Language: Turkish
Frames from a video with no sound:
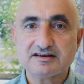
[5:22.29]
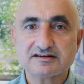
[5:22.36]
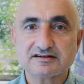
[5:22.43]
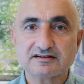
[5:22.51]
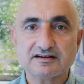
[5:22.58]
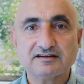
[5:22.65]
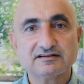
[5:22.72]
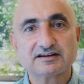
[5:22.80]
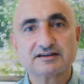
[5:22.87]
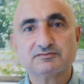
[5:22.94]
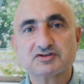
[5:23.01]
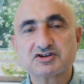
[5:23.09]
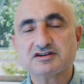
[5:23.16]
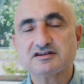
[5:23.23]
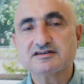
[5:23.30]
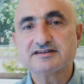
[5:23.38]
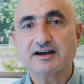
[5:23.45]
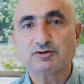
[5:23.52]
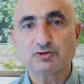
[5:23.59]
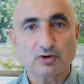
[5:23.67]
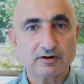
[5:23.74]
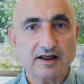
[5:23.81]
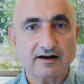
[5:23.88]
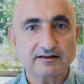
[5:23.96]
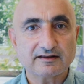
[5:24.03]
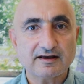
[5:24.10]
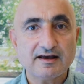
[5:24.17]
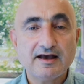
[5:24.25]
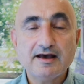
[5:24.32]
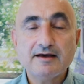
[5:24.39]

girdiği tarım dışı sektörlerde.